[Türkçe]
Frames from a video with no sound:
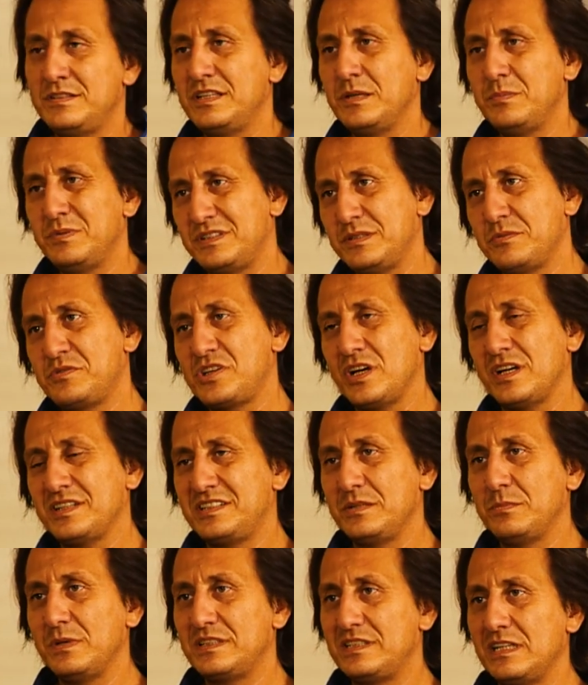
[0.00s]
Siz de bizim
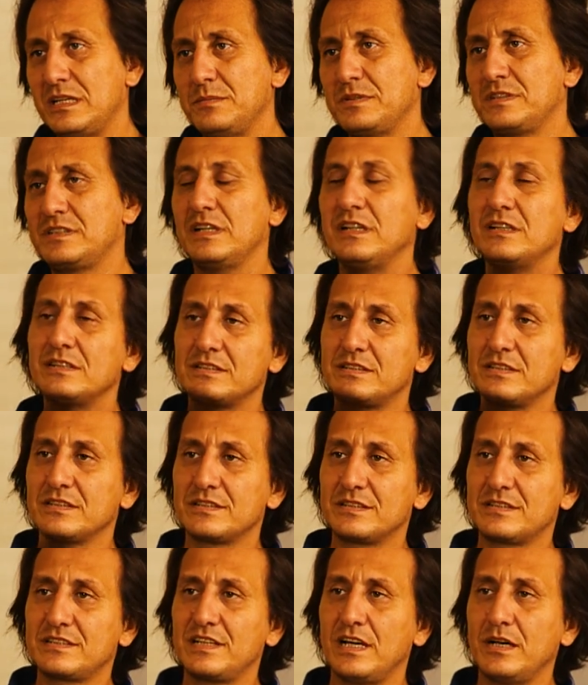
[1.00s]
şahsi meselemiz
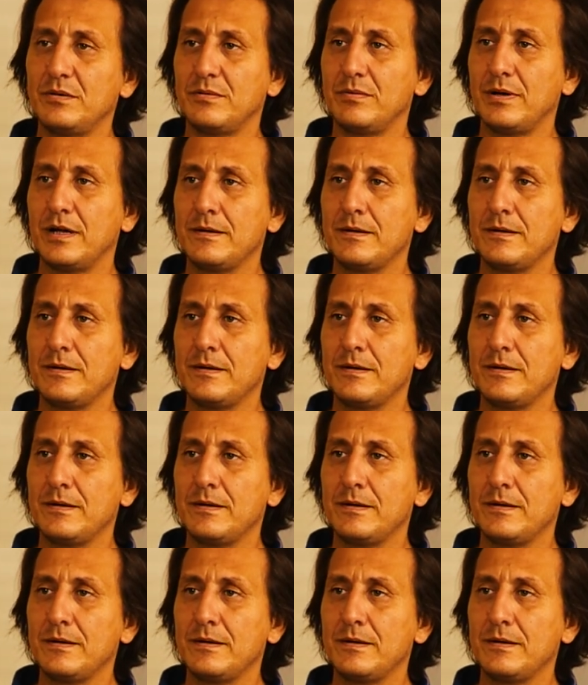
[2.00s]
sayılırsınız Rıza